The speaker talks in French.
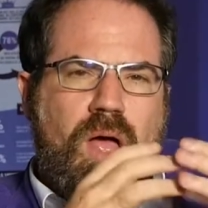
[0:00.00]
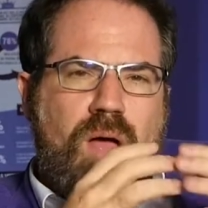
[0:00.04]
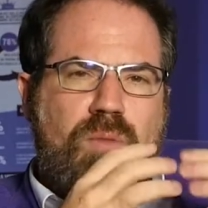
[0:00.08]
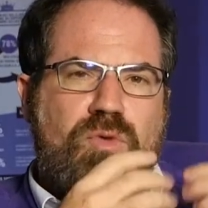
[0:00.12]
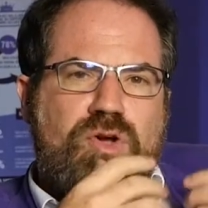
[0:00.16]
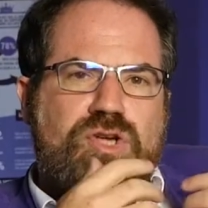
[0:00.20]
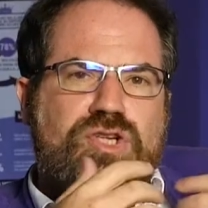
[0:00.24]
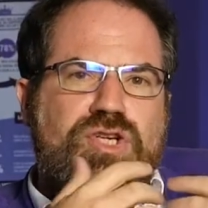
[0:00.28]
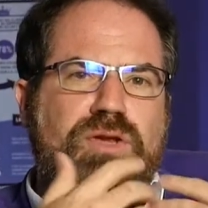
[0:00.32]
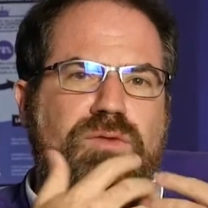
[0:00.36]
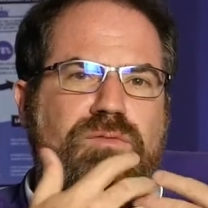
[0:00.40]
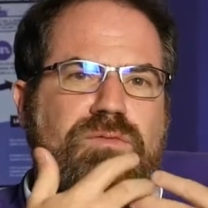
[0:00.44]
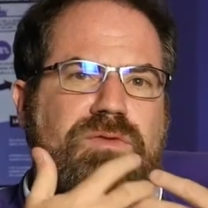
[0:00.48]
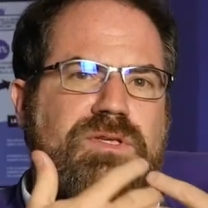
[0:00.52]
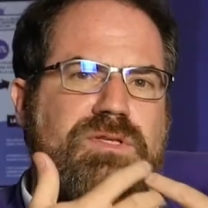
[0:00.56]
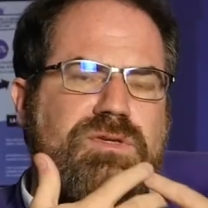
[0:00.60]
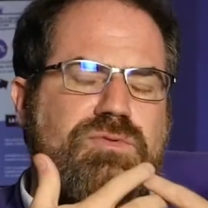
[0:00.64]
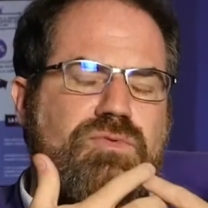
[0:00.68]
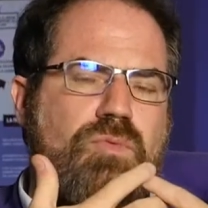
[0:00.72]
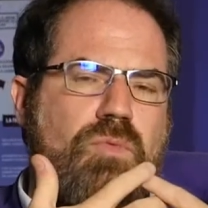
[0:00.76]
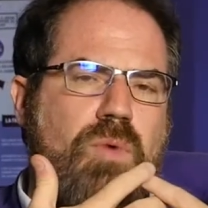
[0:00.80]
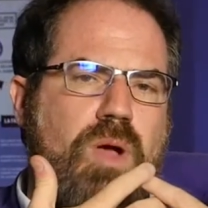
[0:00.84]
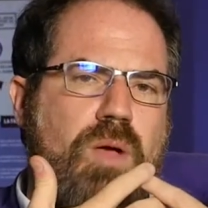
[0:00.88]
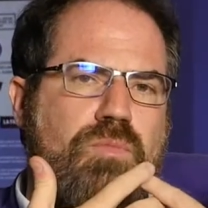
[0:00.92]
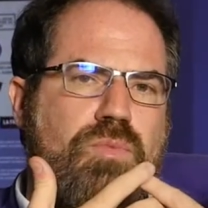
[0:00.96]
Moi j'ai une
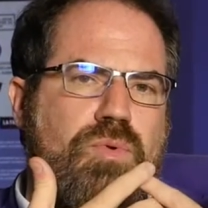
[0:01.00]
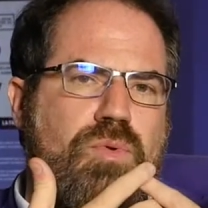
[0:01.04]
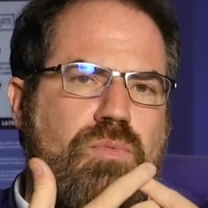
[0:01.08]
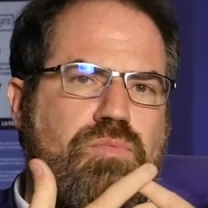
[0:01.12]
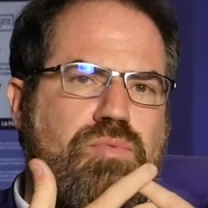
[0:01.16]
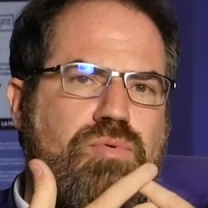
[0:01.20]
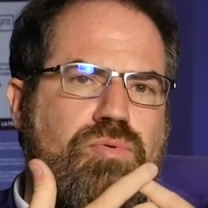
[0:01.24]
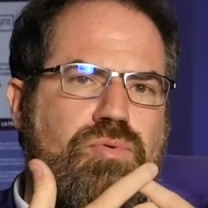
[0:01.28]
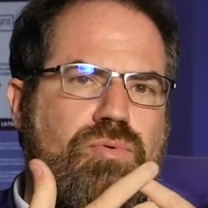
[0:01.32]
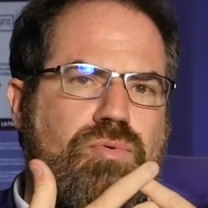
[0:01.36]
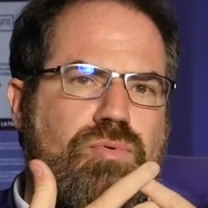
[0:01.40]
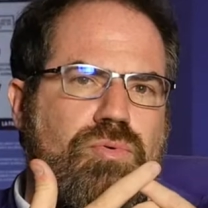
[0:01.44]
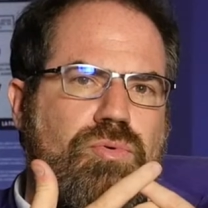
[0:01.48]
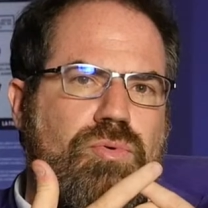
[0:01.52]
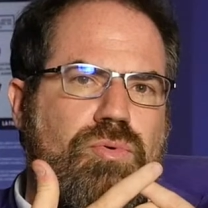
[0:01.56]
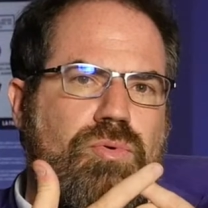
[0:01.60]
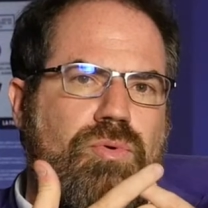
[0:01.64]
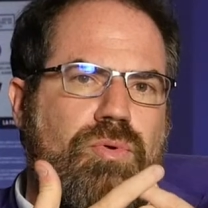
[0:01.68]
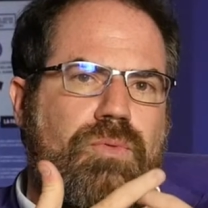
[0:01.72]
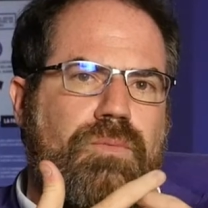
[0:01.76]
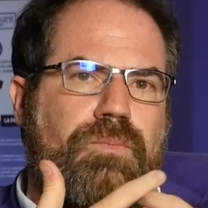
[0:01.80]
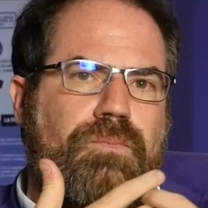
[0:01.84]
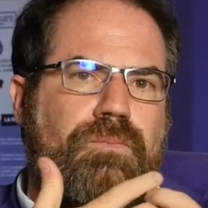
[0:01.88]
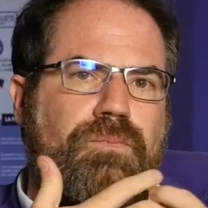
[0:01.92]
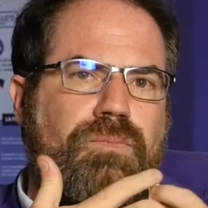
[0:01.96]
vision un peu
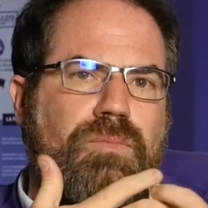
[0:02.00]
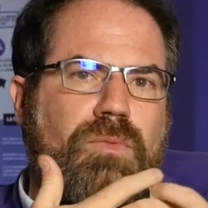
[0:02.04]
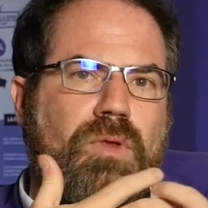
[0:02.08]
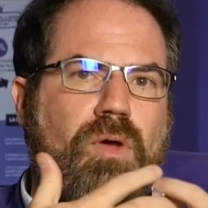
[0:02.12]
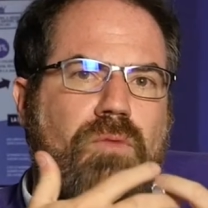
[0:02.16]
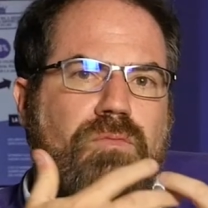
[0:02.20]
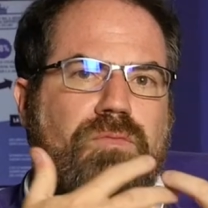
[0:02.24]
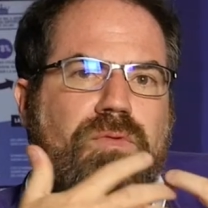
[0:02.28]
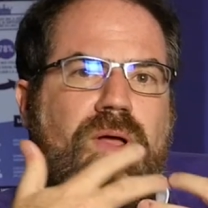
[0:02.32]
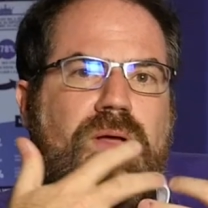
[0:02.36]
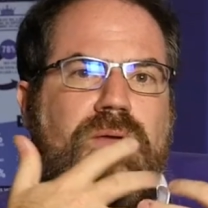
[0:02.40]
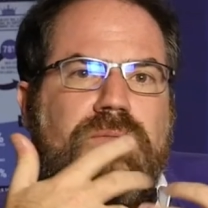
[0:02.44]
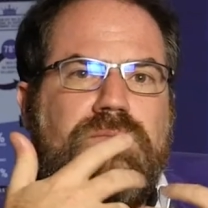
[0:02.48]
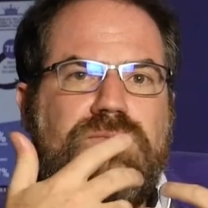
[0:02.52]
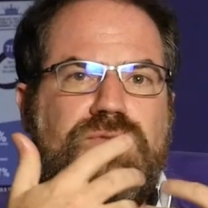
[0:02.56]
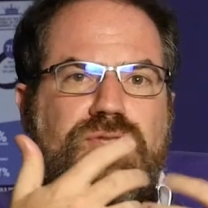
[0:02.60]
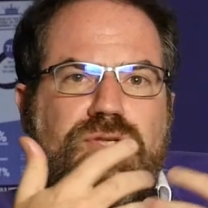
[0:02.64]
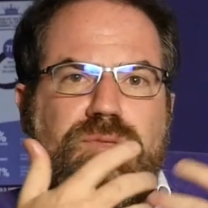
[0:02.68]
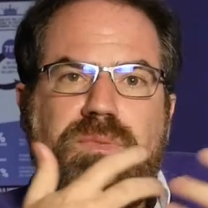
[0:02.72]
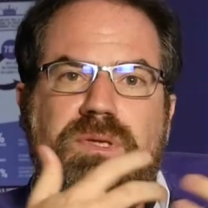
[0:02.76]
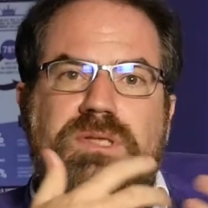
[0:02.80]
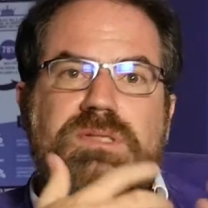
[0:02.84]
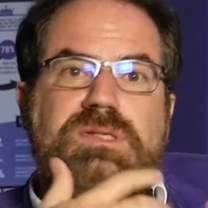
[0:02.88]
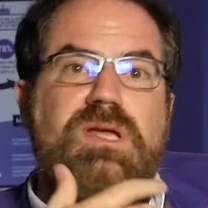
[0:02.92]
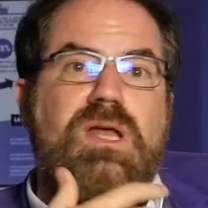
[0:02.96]
plus, enfin je ne
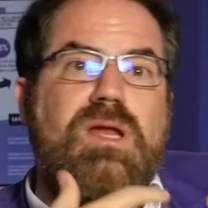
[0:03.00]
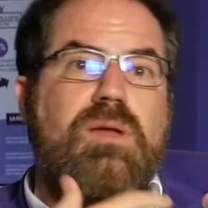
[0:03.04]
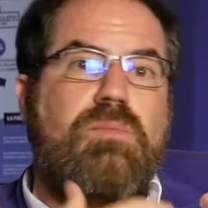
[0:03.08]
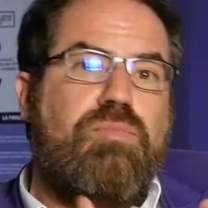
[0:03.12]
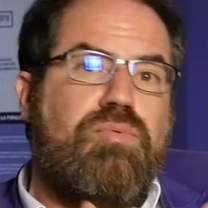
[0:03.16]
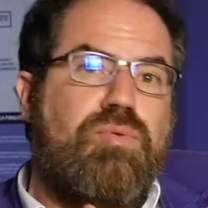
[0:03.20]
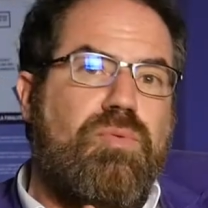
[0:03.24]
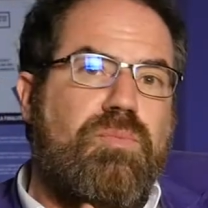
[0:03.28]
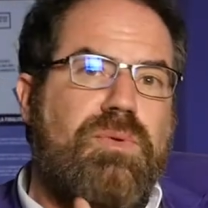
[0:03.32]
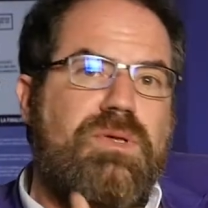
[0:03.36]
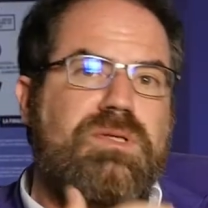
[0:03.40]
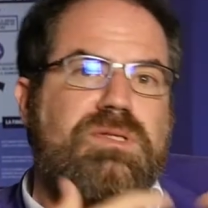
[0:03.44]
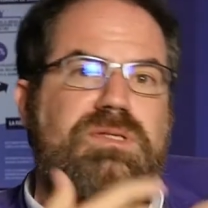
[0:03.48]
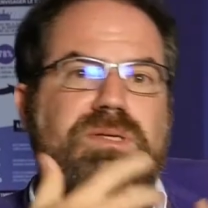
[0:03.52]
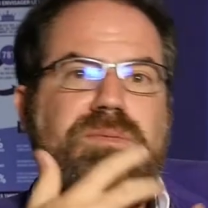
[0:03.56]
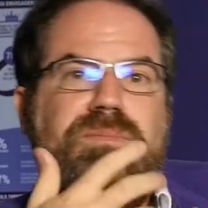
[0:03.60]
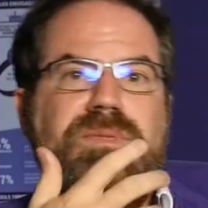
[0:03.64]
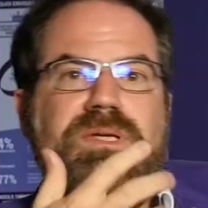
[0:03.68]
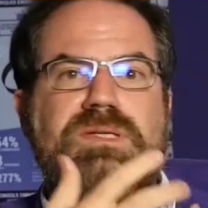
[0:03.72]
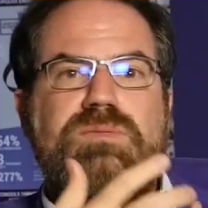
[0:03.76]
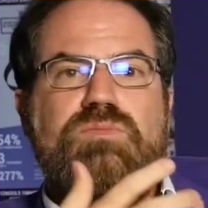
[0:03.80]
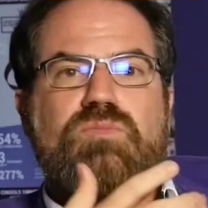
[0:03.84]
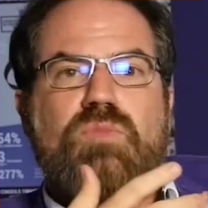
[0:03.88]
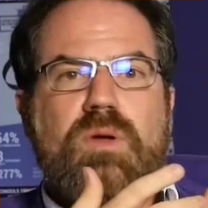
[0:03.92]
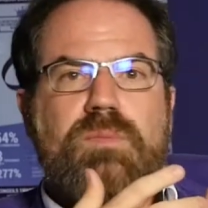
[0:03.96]
sais pas si elle est plus
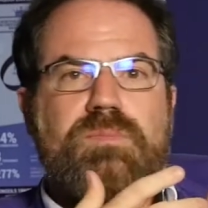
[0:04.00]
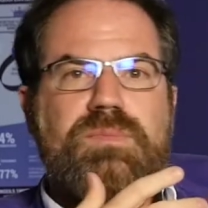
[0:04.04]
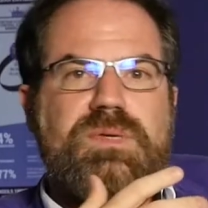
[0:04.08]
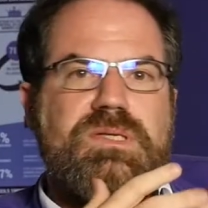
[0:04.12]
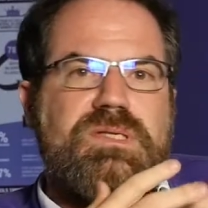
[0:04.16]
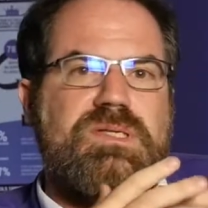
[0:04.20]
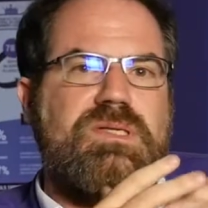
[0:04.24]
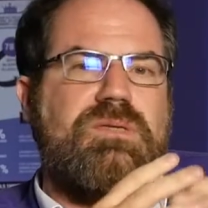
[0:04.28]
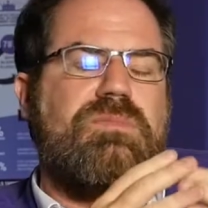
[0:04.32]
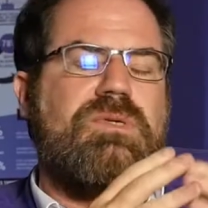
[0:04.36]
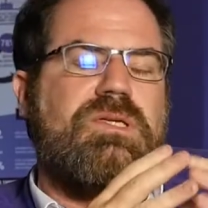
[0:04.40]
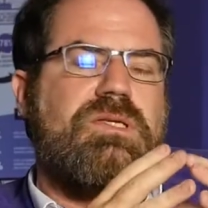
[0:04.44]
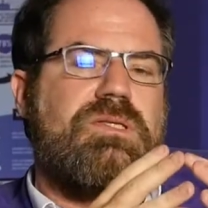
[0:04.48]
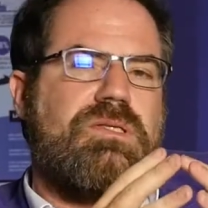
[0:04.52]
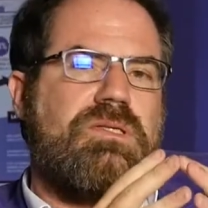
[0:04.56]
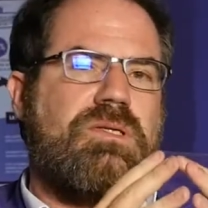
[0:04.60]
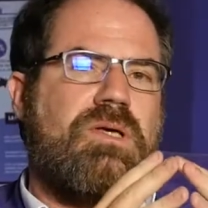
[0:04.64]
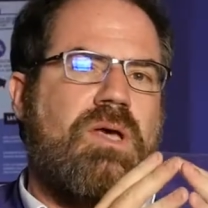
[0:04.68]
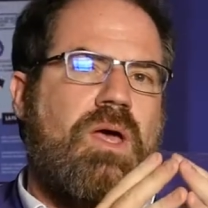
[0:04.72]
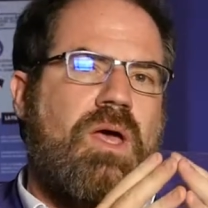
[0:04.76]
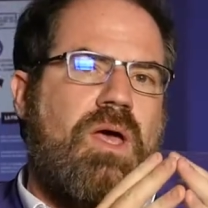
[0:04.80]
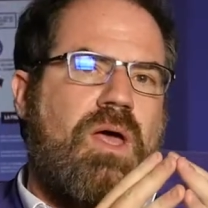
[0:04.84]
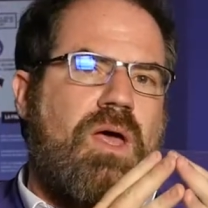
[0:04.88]
pessimiste, moins pessimiste,